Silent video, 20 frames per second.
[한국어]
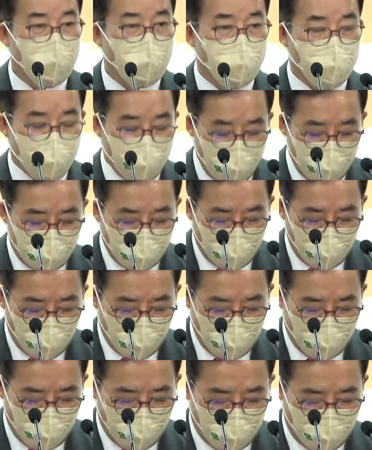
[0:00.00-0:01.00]

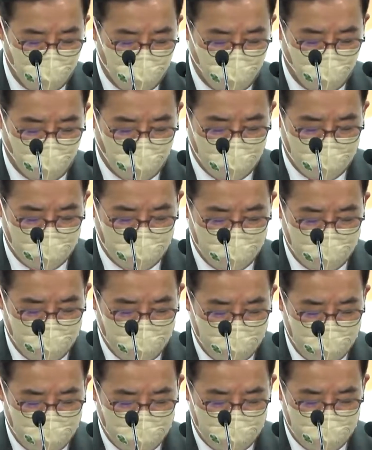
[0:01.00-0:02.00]
중소 규모나
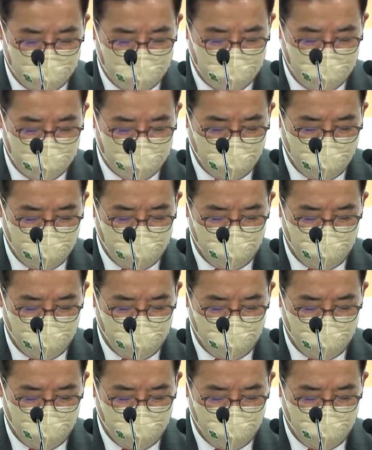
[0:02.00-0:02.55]
신생